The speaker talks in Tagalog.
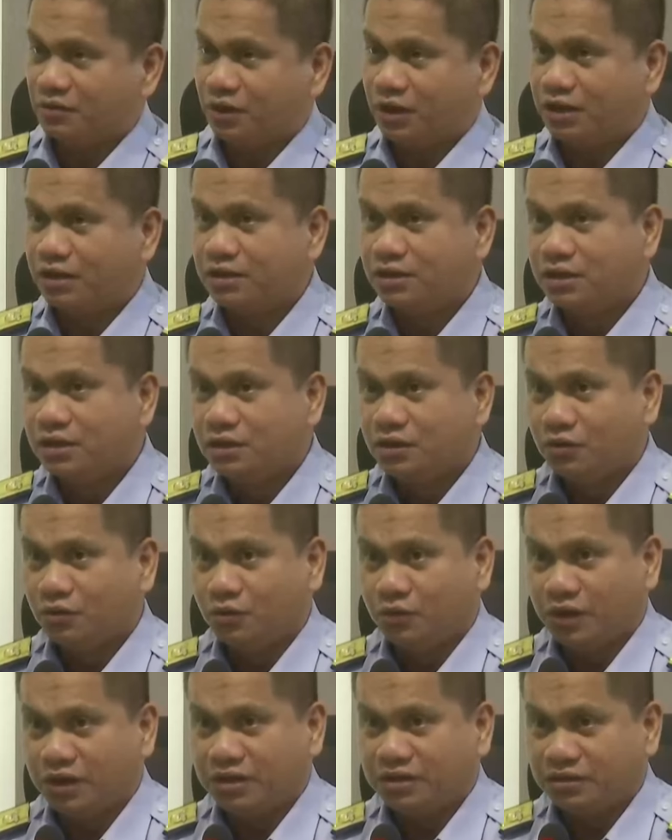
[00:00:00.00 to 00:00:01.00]
Magbanwa
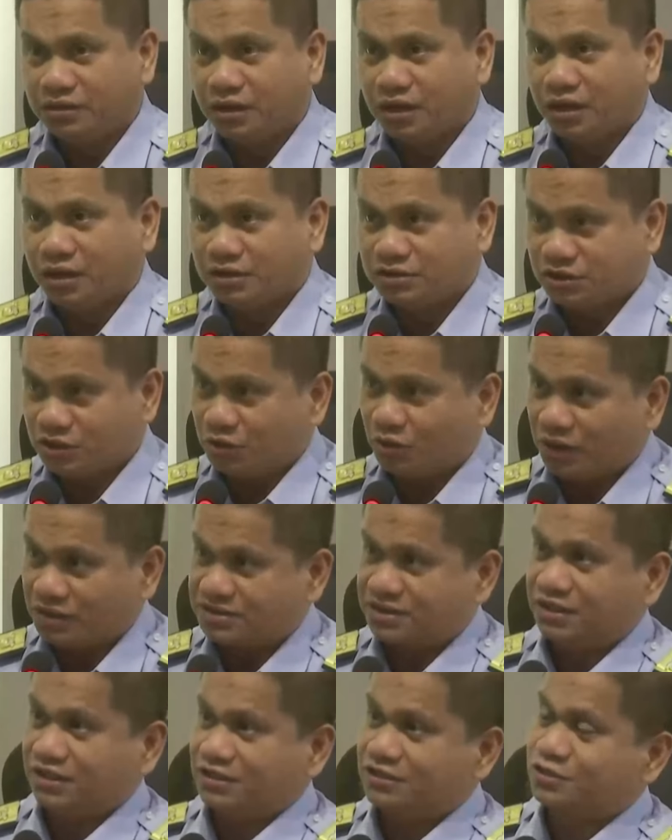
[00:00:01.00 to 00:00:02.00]
when uh,
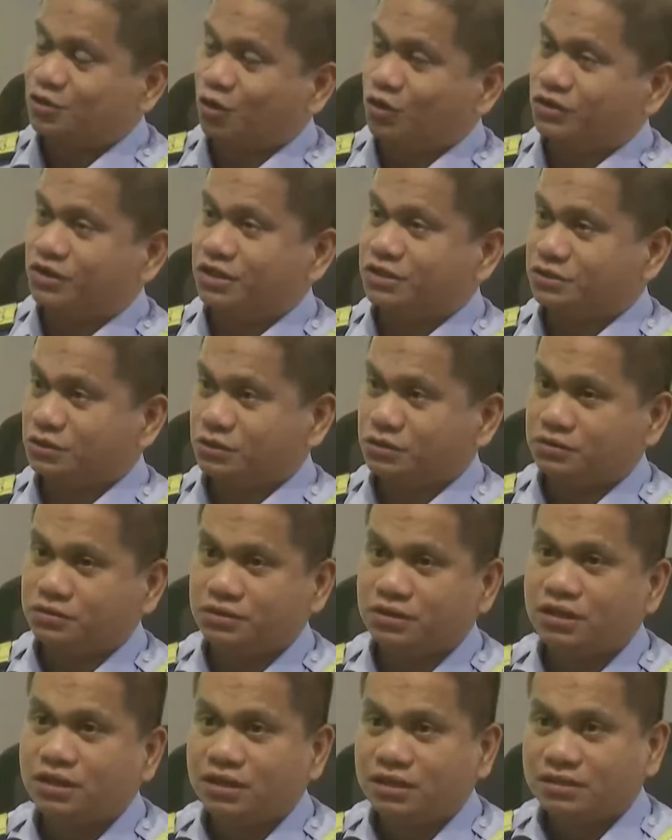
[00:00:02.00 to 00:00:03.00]
she was in Skoda
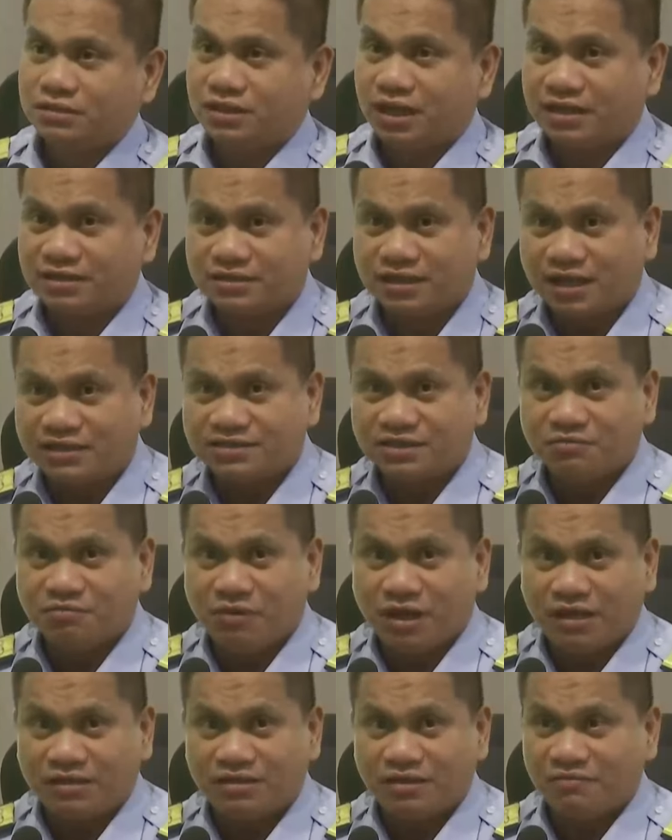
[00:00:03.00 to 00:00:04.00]
Show, that
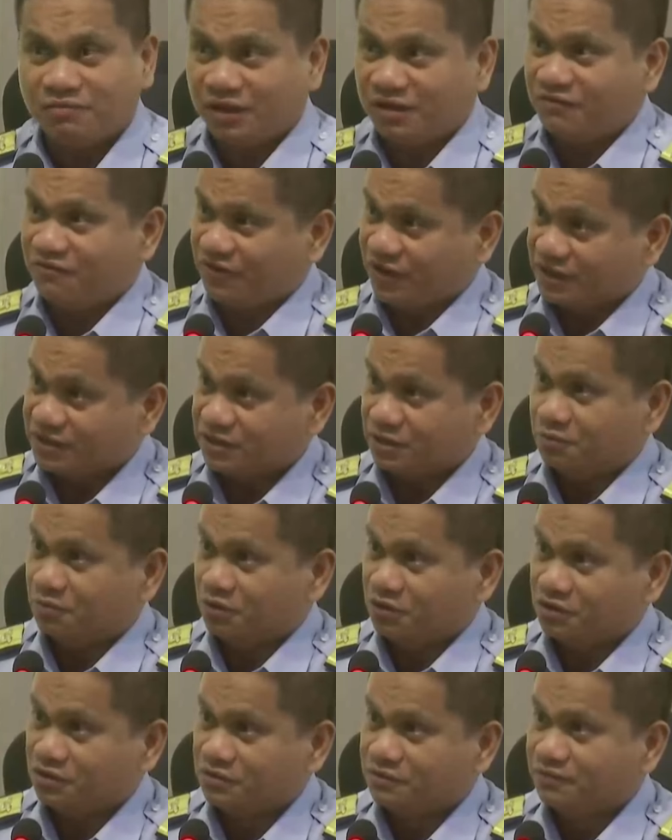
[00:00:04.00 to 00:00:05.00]
doesn't make them
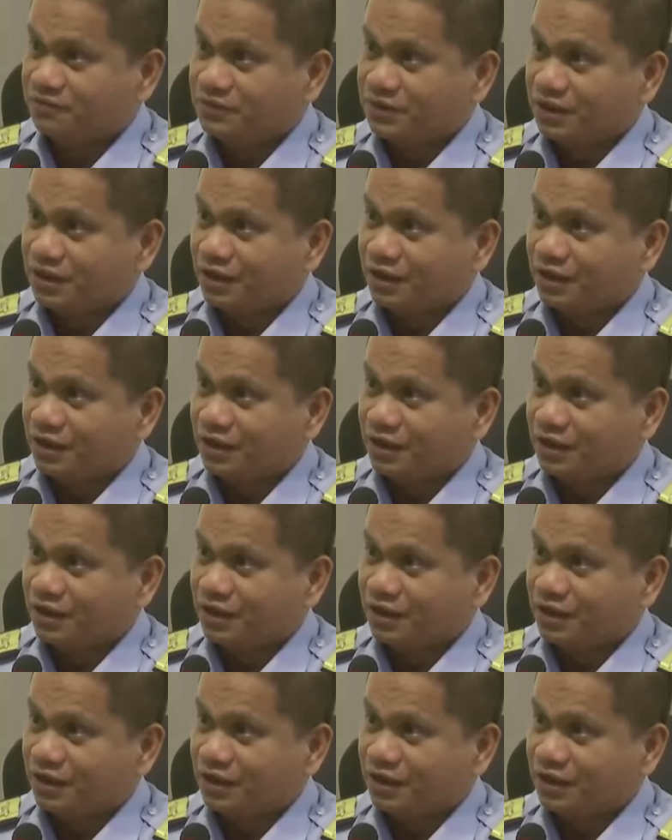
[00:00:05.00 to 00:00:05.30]
invincible.